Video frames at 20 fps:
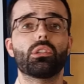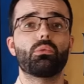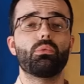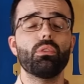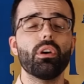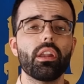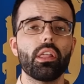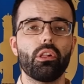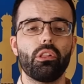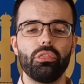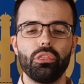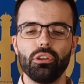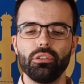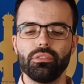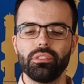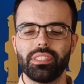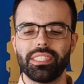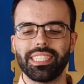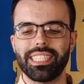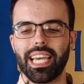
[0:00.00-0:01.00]
el escudo
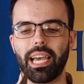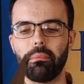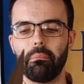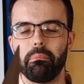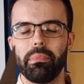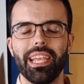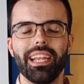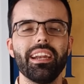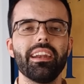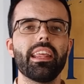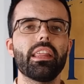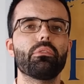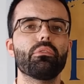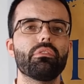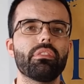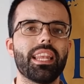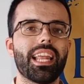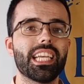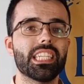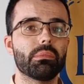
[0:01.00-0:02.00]
redondo también
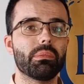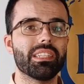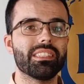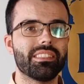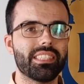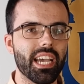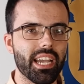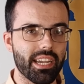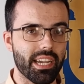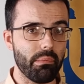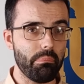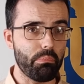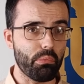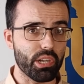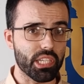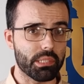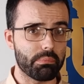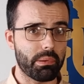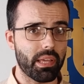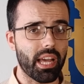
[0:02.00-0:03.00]
reduce la desventaja
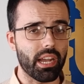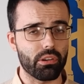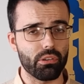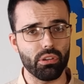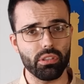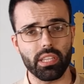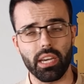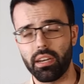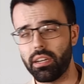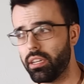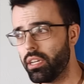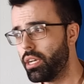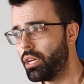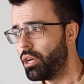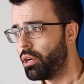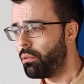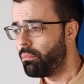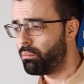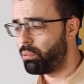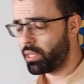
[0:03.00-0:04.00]
por espada corta.
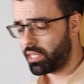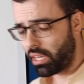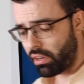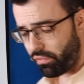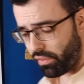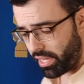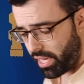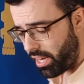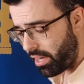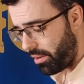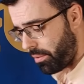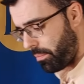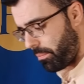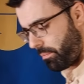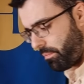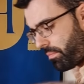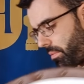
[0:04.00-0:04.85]
Pues al final,